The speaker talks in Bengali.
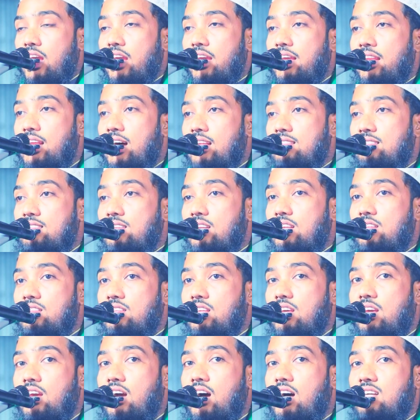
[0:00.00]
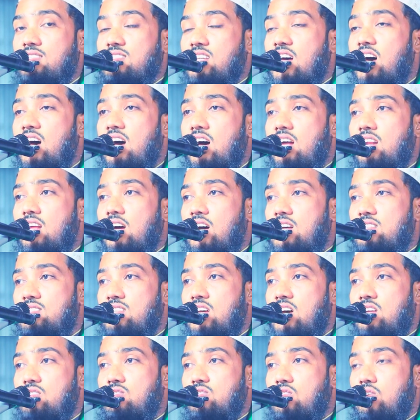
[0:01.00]
এই রাত্রিতে হাজার
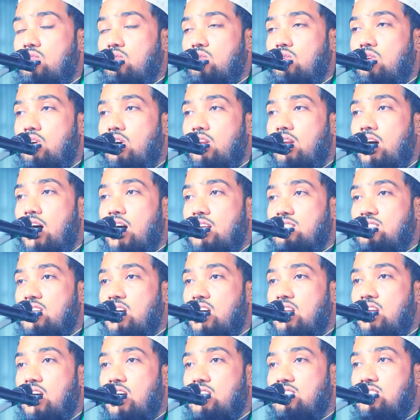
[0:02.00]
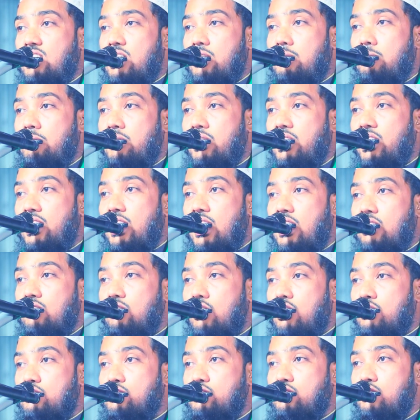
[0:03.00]
হাজার জনগণ হাজার হাজার মেয়েরা
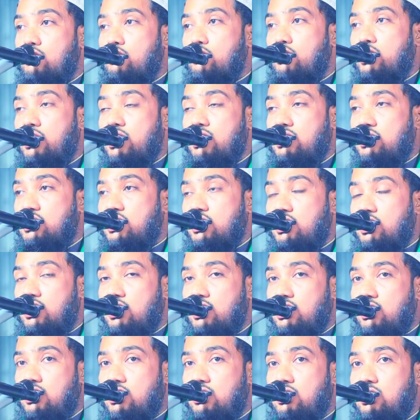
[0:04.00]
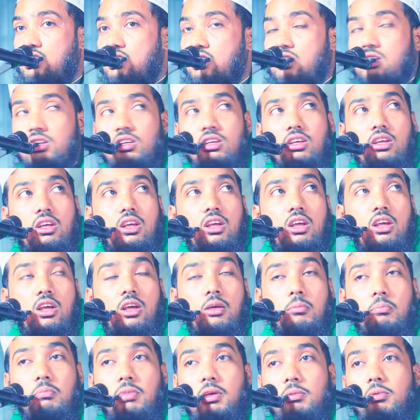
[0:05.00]
ধর্ষণ হয়েছে
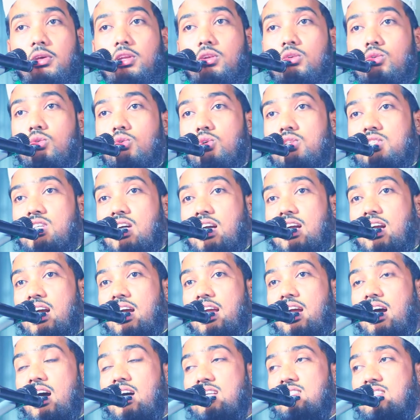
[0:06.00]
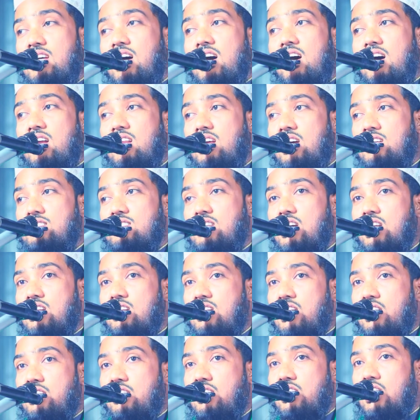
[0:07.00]
বিভিন্ন জায়গায় হাজার হাজার
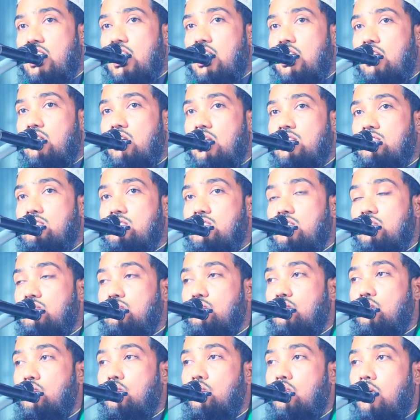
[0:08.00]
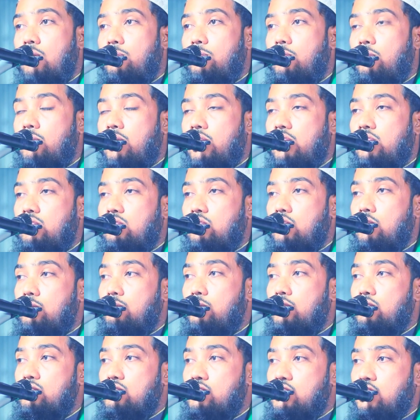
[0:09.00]
নারীরা লাঞ্ছিত অপমানিত
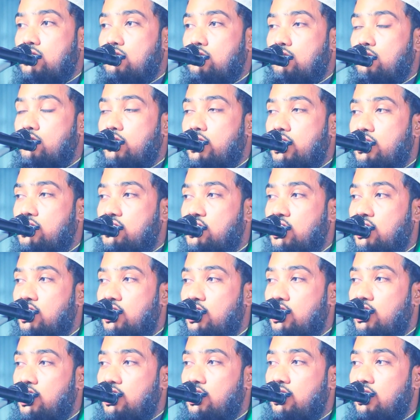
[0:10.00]
বঞ্চিত হয়েছে